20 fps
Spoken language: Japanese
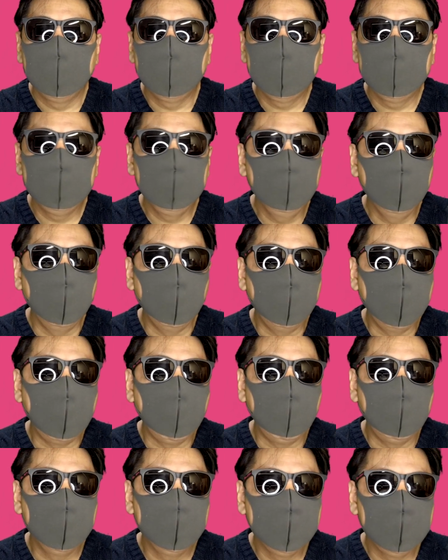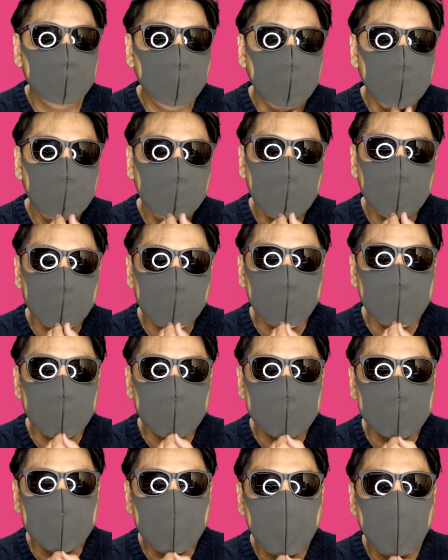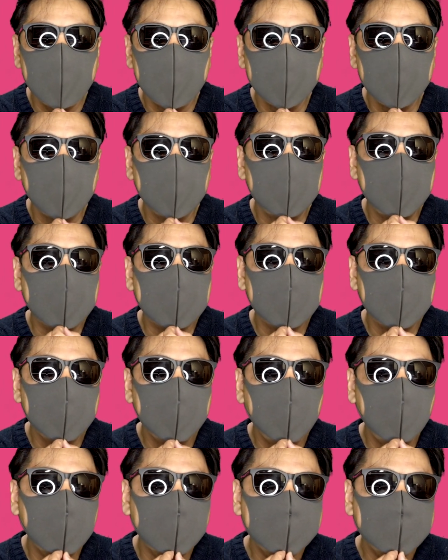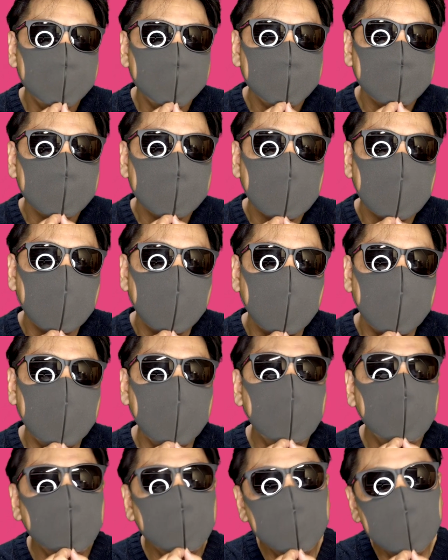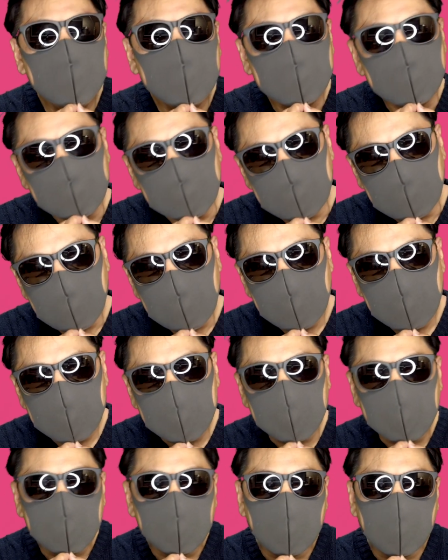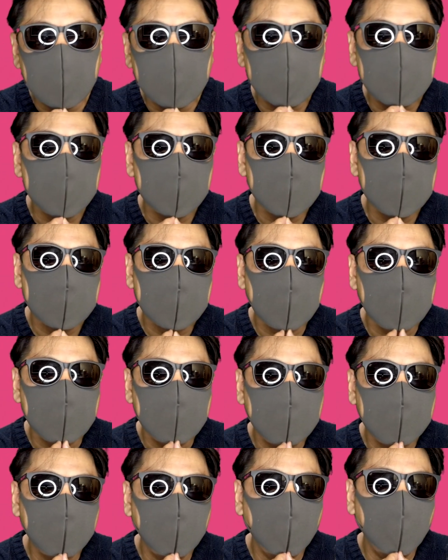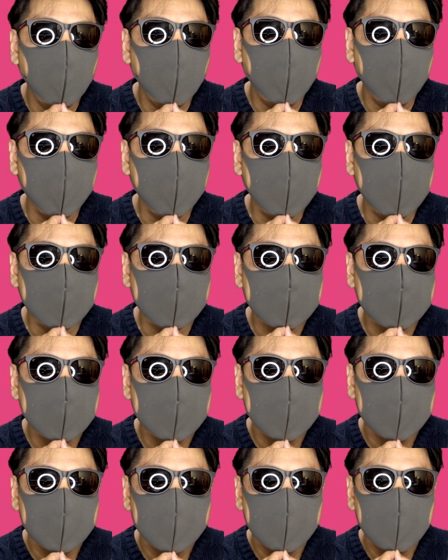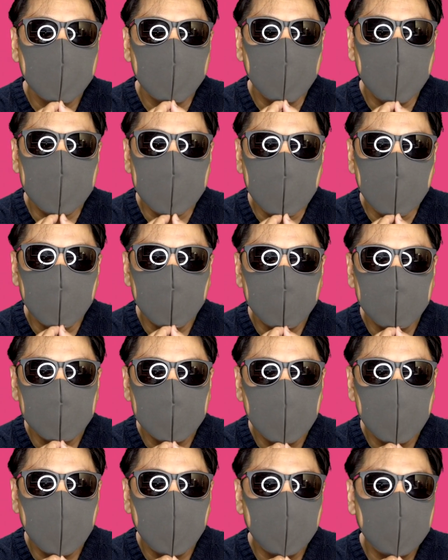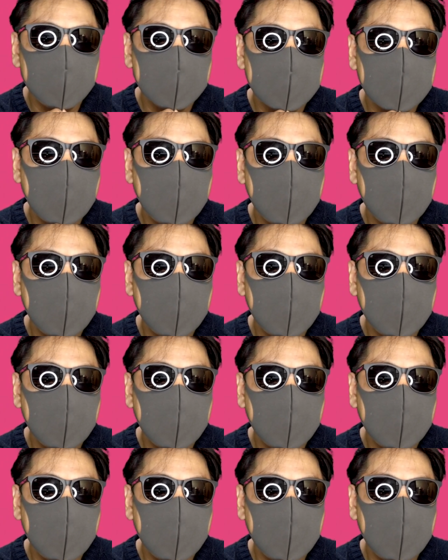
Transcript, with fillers: 私の、まあ、推しメン歴ですね、と、まあ、その、まあ、理由について、ちょっとお話をしたいなと思います。まあね、こんなおっ